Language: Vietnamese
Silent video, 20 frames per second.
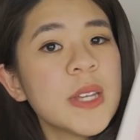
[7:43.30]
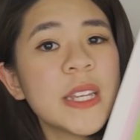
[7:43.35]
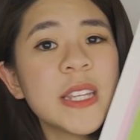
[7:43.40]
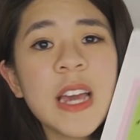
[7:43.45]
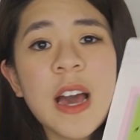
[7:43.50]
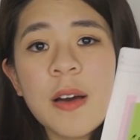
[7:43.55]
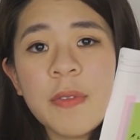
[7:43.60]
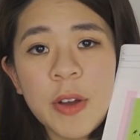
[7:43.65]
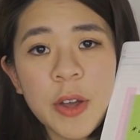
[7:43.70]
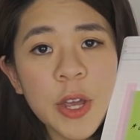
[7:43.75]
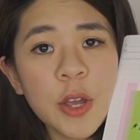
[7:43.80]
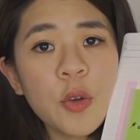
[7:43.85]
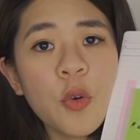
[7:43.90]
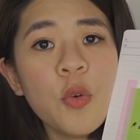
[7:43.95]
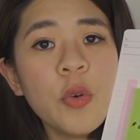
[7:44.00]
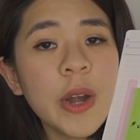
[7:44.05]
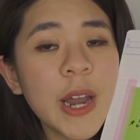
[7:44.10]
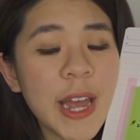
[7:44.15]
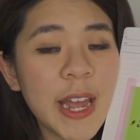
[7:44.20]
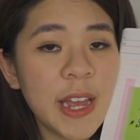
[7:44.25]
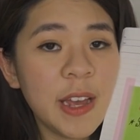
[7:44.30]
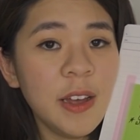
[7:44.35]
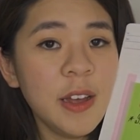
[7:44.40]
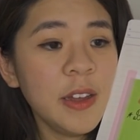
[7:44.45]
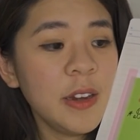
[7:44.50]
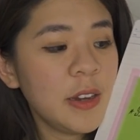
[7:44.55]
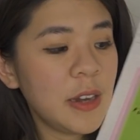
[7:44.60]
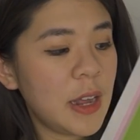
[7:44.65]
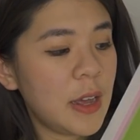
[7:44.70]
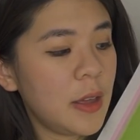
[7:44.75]
sẽ cho vào cái cuốn này
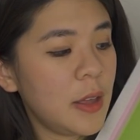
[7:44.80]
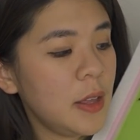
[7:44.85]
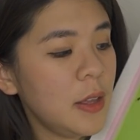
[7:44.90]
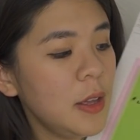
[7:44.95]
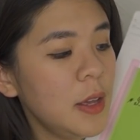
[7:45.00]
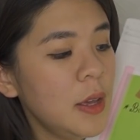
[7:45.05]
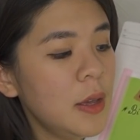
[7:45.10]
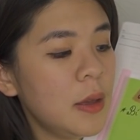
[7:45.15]
hết để